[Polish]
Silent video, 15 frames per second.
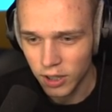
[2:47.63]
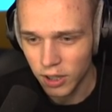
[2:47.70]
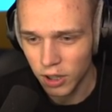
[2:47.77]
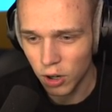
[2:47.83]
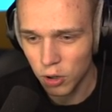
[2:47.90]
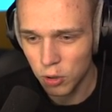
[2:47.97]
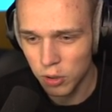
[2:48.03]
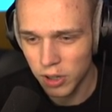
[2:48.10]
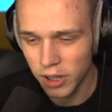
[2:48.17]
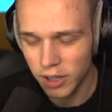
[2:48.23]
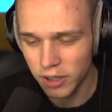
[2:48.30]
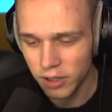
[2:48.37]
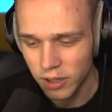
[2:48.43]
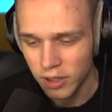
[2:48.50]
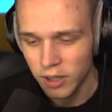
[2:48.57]
E,
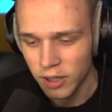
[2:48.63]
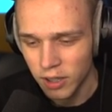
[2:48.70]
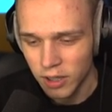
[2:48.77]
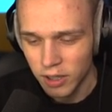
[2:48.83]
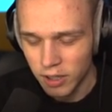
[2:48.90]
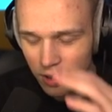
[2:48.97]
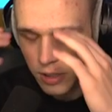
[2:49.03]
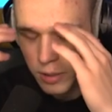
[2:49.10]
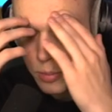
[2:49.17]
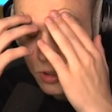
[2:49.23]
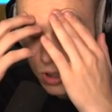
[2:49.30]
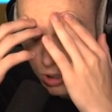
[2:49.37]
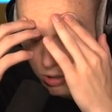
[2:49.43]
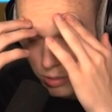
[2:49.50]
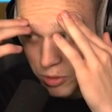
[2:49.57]
ogólnie... Yy,
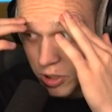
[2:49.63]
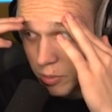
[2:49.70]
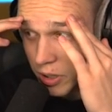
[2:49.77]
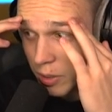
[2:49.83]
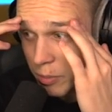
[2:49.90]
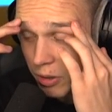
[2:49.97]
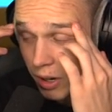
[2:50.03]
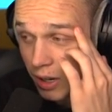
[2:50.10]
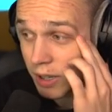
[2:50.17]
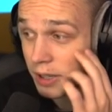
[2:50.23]
przyśniła mi się moja była.